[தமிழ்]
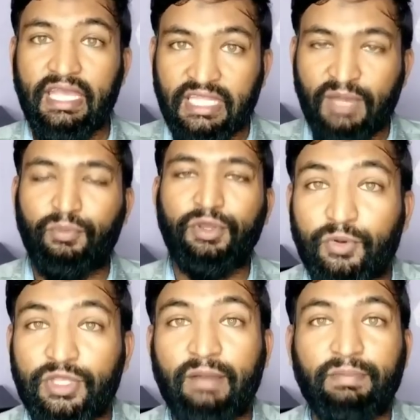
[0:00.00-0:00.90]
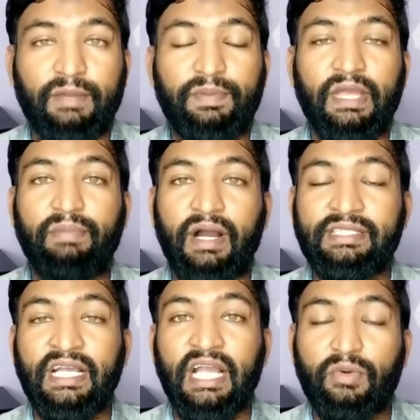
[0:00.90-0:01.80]
இதே பொய்யாக பரப்பிய
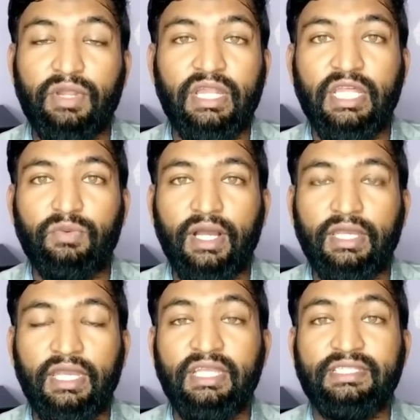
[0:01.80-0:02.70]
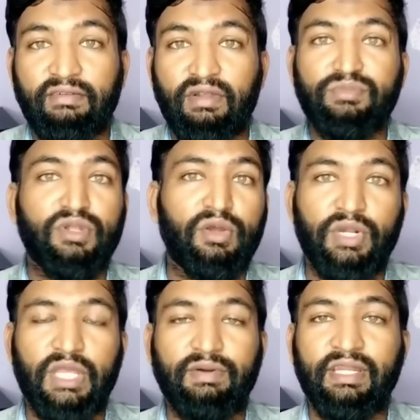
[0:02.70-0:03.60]
பாஜகவுடைய நிர்வாகி செல்வம்
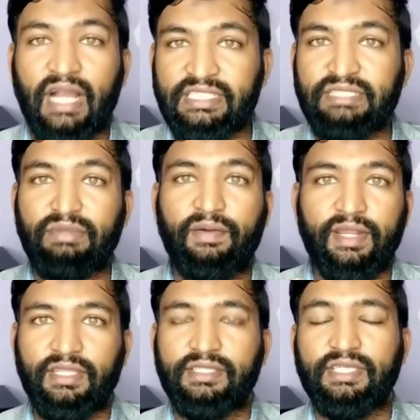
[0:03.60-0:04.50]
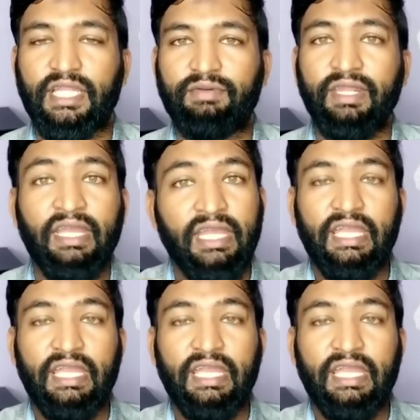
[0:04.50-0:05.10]
சொல்லக்கூடியவர் காஞ்சி மாவட்டத்தை சார்ந்தவர்